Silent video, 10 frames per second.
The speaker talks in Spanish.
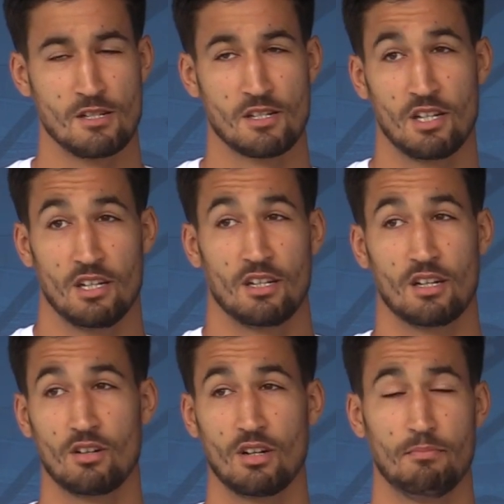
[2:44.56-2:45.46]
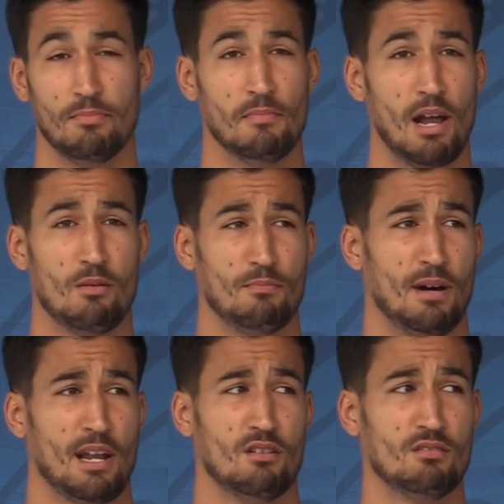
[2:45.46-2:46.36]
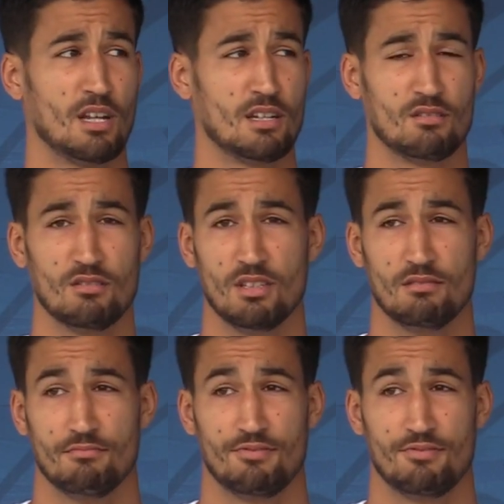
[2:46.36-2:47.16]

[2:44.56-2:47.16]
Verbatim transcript: Sí, creo que el balón parado tanto en,